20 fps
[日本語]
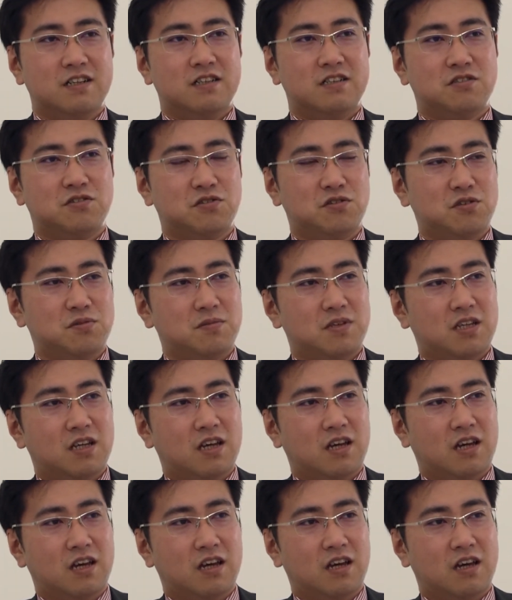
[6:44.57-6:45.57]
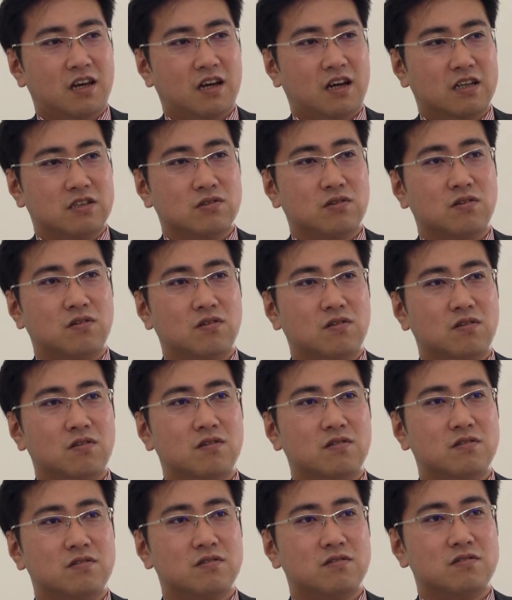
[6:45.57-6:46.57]
その意味であの
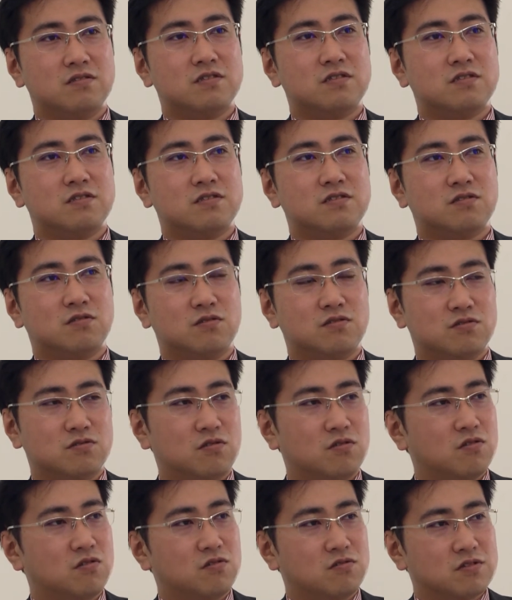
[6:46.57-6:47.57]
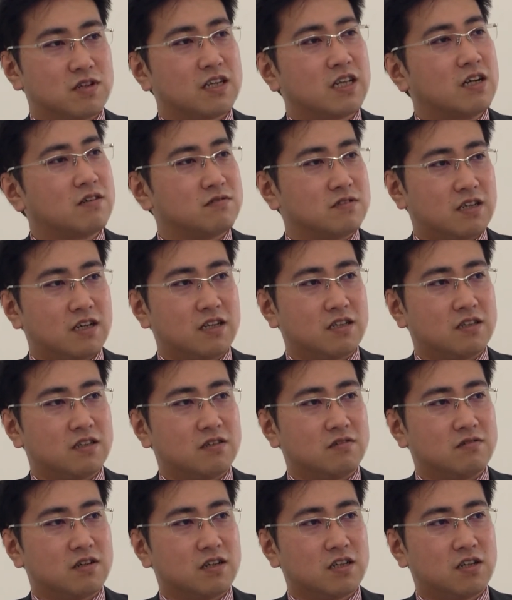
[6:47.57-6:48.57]
そういう保護を受けたくないと
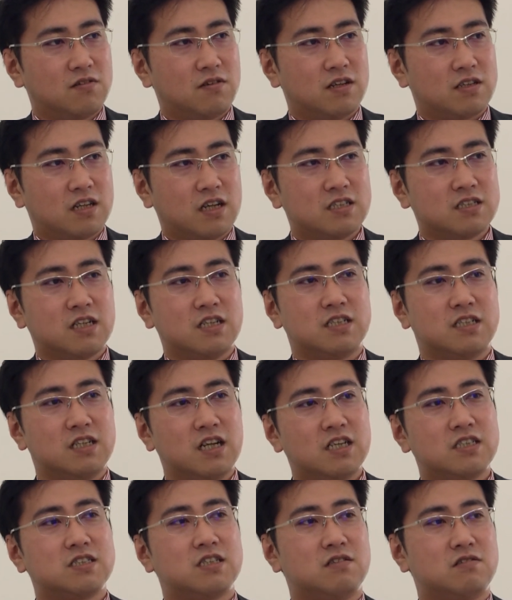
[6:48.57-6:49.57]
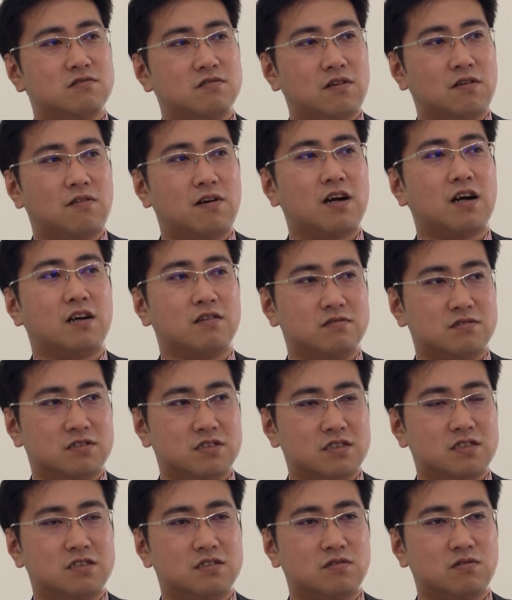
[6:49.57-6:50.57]
いう方は確かにいらっしゃるのは分かる
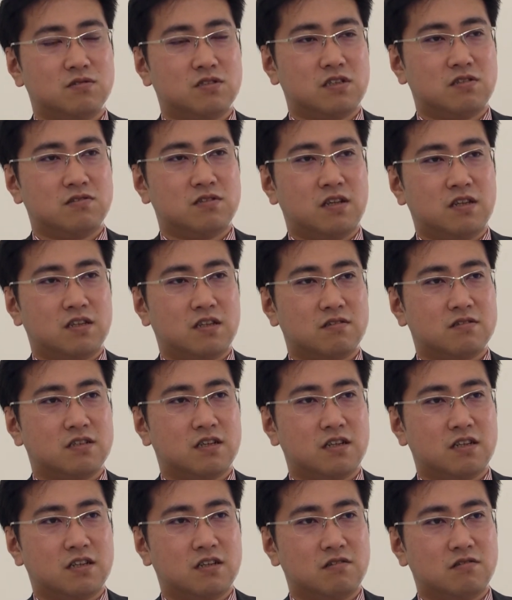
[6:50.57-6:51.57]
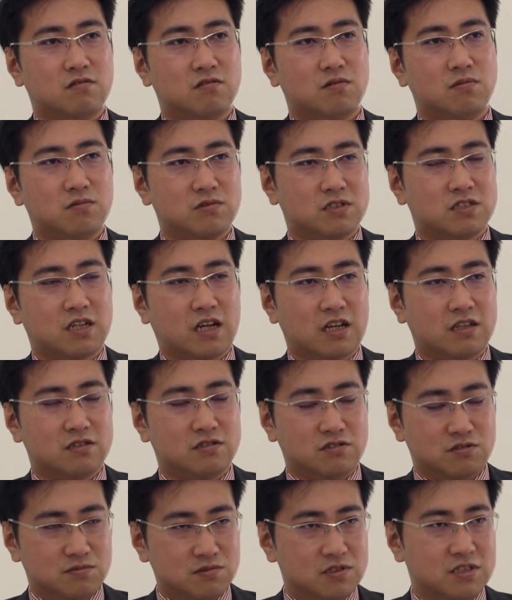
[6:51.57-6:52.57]
し、そちらを選択されていることも
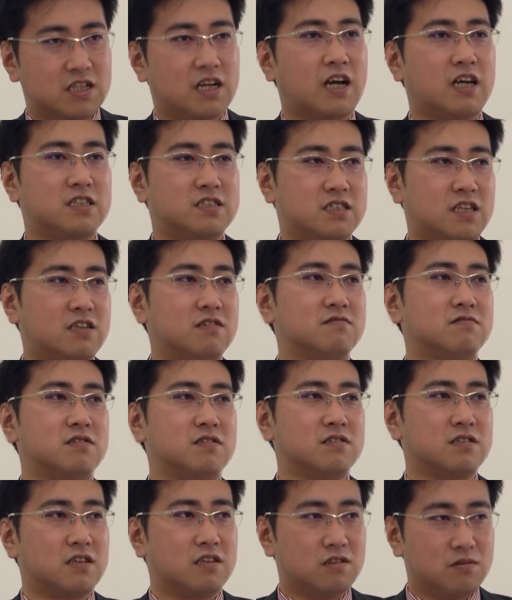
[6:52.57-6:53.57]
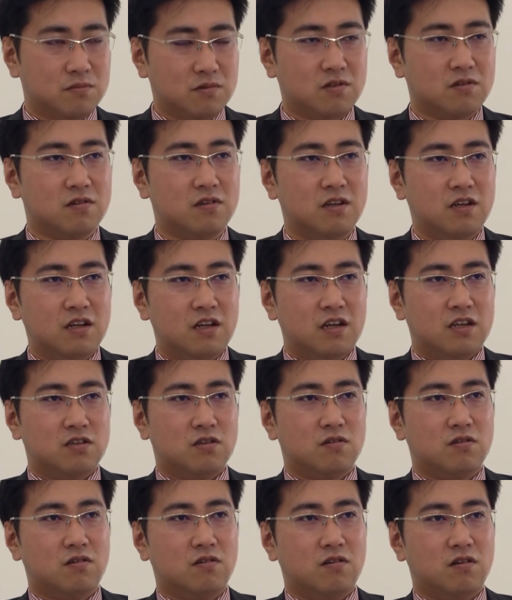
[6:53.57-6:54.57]
十分理解しているんですけども、
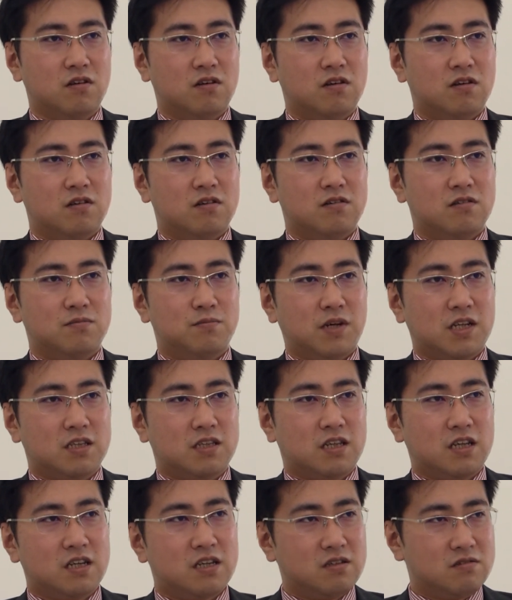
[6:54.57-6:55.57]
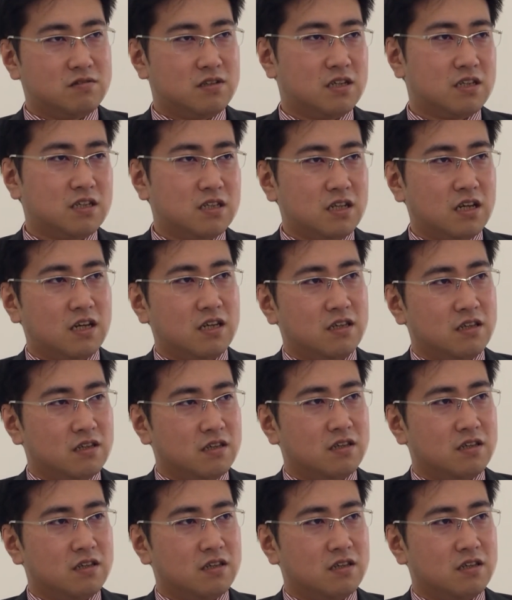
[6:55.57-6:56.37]
そのまあ、できるできない